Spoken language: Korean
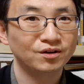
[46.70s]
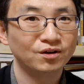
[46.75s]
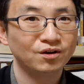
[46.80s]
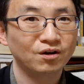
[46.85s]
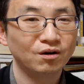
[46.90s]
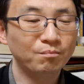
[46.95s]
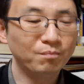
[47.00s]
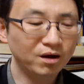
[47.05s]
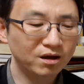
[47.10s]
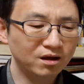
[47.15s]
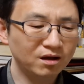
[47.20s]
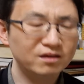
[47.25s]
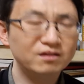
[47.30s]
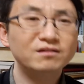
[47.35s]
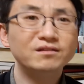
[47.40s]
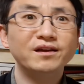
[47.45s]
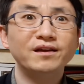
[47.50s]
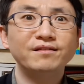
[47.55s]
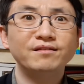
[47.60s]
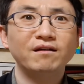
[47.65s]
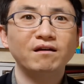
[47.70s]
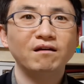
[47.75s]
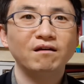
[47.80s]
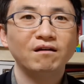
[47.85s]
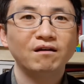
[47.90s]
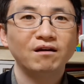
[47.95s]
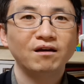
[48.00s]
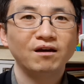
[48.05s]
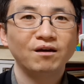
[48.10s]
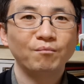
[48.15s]
엄마야 이런 게 있네?
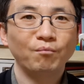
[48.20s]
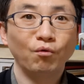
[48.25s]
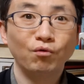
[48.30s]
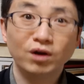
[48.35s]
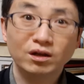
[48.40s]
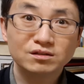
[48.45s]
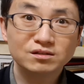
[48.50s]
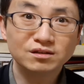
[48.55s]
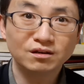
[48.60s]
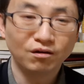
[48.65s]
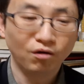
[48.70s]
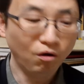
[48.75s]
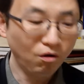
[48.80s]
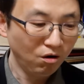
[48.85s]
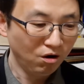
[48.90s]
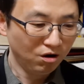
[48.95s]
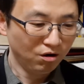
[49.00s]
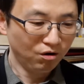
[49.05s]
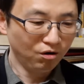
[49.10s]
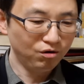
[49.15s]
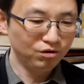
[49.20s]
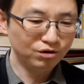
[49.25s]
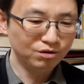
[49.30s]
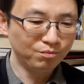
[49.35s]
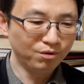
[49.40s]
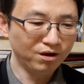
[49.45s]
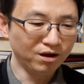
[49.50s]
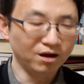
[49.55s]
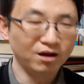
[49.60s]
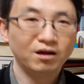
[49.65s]
몰랐지? 어, 어 이거
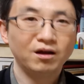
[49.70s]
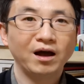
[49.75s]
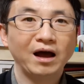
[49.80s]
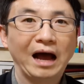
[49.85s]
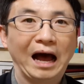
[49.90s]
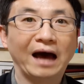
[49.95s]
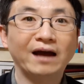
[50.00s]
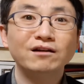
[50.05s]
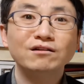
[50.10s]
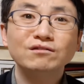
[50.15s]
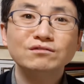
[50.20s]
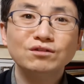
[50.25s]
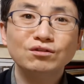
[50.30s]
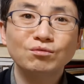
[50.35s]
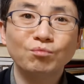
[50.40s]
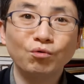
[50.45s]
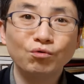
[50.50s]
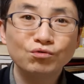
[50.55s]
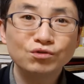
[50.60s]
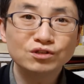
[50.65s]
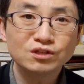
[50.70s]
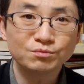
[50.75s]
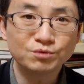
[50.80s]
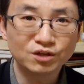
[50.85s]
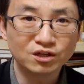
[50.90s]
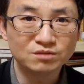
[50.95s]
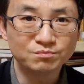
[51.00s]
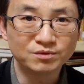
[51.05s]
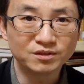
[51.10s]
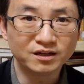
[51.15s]
뭐야? 아는 건데도 모르는 것처럼
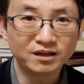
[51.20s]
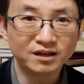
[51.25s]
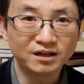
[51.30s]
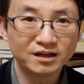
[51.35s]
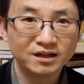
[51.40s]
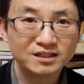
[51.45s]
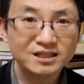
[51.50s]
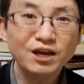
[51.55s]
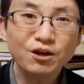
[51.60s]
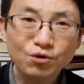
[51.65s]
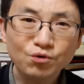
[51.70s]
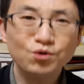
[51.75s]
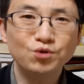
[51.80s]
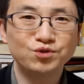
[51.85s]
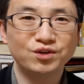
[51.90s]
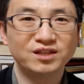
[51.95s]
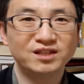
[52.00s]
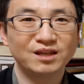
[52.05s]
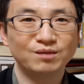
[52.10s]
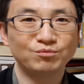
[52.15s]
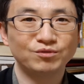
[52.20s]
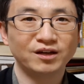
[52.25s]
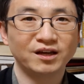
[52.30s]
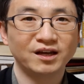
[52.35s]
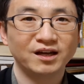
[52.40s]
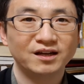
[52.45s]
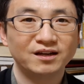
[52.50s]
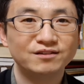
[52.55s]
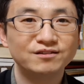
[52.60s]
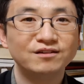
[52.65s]
느껴집니다. 새로운 교재이기 때문에.
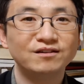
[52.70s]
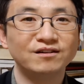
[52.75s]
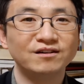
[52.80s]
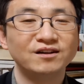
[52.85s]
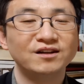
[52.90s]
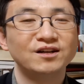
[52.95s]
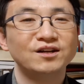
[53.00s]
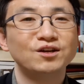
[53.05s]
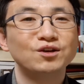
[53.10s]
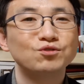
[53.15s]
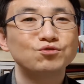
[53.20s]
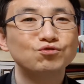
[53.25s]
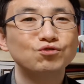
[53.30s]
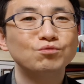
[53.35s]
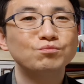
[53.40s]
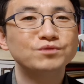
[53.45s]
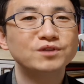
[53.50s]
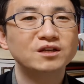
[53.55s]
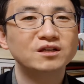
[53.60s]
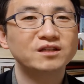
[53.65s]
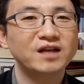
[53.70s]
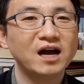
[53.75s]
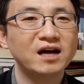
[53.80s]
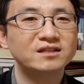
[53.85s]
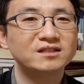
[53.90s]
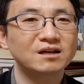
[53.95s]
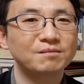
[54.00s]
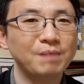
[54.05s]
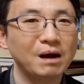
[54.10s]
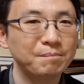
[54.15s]
그래서 수험생은
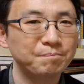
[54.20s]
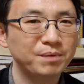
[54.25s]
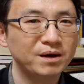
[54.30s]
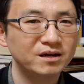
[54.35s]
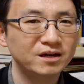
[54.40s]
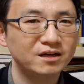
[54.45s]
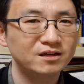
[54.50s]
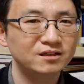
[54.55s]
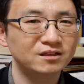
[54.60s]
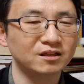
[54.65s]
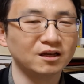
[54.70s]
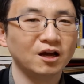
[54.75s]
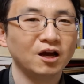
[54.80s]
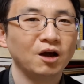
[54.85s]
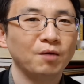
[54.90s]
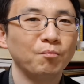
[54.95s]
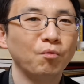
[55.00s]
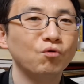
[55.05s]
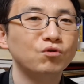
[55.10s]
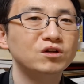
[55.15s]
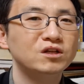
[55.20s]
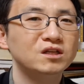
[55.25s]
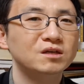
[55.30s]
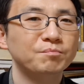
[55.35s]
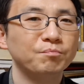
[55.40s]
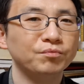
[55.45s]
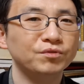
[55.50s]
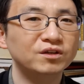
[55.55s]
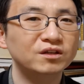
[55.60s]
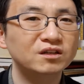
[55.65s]
항상 막판에는 본인이
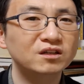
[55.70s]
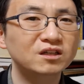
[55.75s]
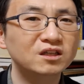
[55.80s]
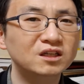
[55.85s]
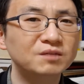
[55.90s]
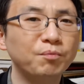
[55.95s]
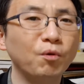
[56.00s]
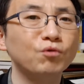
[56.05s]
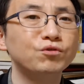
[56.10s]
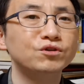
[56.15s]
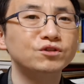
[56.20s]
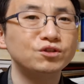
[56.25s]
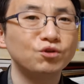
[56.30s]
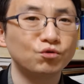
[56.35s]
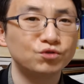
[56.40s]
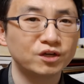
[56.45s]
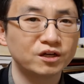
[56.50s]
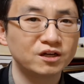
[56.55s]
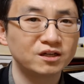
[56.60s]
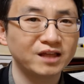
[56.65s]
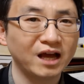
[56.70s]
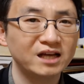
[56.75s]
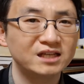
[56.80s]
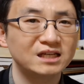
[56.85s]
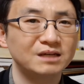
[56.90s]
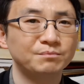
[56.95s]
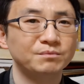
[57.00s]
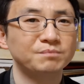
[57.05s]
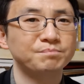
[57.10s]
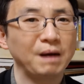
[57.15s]
늘 보던 교재를 다시
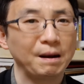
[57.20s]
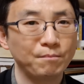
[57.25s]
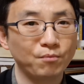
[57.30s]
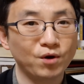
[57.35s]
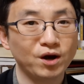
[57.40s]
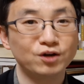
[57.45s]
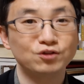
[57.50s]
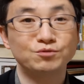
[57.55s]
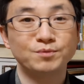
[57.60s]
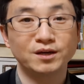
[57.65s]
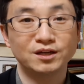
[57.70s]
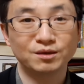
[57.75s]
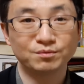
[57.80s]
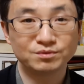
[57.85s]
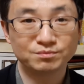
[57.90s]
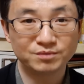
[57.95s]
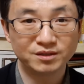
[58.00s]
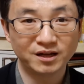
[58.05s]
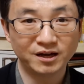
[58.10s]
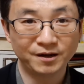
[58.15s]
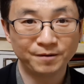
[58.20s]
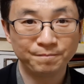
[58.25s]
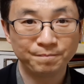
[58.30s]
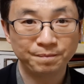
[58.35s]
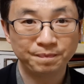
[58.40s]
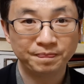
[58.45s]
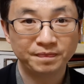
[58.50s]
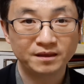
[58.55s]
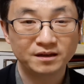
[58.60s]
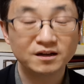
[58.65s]
한번 반복하는 수밖에 없습니다.
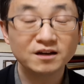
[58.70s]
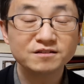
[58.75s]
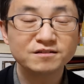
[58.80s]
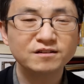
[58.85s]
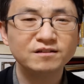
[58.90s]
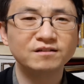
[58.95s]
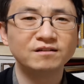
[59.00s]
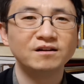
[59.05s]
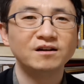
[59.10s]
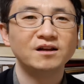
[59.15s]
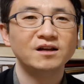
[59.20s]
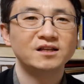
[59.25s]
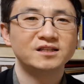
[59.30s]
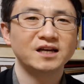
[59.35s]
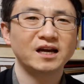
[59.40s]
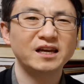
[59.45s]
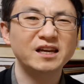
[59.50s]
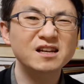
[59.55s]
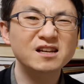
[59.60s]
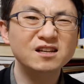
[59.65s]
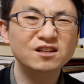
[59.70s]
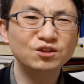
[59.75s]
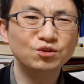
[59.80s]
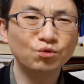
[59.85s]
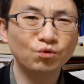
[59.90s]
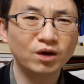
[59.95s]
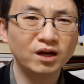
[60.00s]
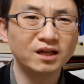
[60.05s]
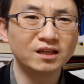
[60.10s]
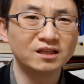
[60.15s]
그래서 제가 1년
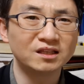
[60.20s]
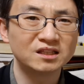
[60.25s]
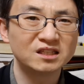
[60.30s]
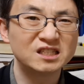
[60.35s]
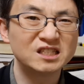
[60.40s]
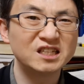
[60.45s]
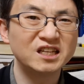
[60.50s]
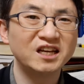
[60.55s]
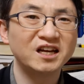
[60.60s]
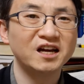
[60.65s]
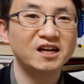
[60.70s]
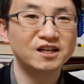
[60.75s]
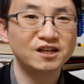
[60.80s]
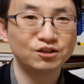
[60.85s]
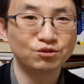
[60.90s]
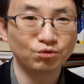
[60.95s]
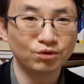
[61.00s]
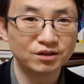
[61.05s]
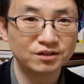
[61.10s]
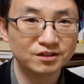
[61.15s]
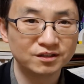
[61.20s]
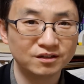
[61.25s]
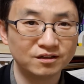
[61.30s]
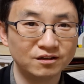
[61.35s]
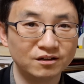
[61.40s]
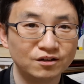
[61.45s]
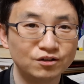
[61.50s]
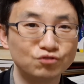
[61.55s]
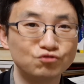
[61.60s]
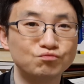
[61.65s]
동안 지리깔기를 통해서
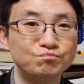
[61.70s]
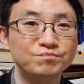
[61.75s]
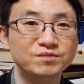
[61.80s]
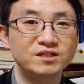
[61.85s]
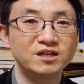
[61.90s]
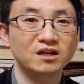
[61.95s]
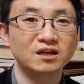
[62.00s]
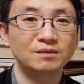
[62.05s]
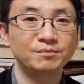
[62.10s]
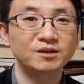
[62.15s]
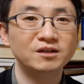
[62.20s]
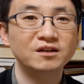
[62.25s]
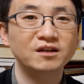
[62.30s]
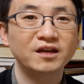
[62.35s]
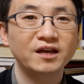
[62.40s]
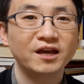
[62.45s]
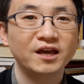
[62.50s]
그 준비 작업을